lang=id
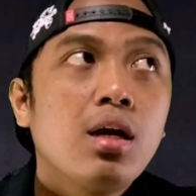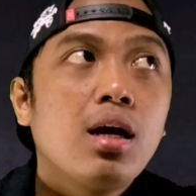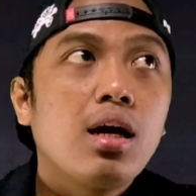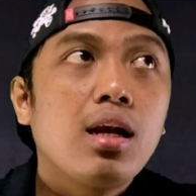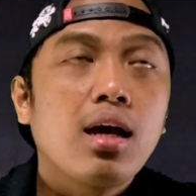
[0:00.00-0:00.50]

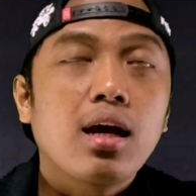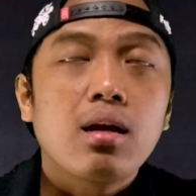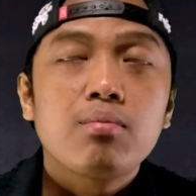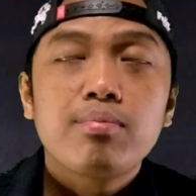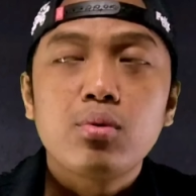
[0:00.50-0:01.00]

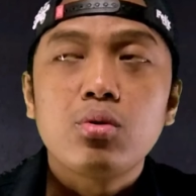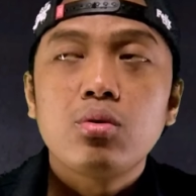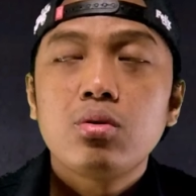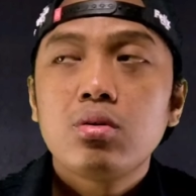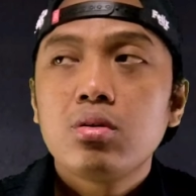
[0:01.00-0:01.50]
halangan pun
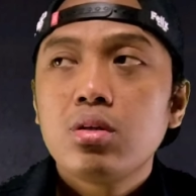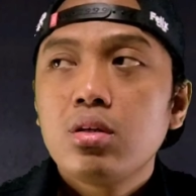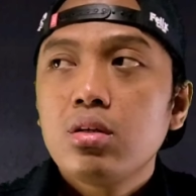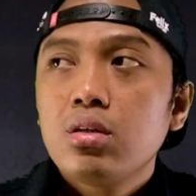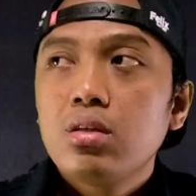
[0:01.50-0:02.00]

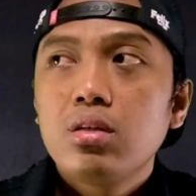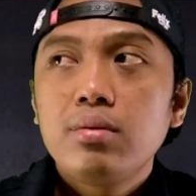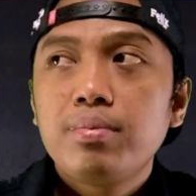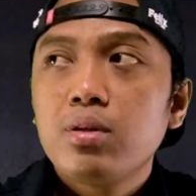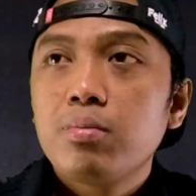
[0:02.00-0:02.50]

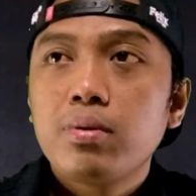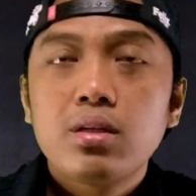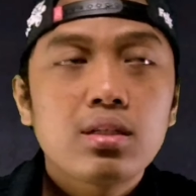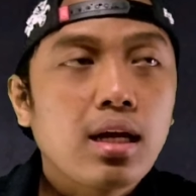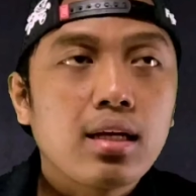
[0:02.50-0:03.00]
ini
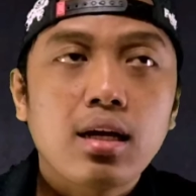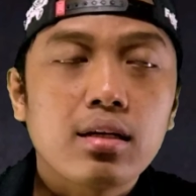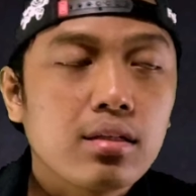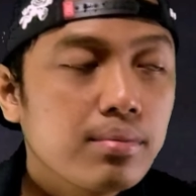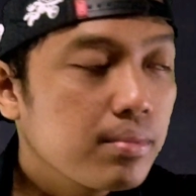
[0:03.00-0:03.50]
benar-benar sayang
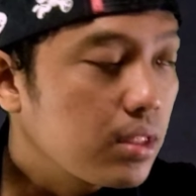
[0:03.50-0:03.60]
ini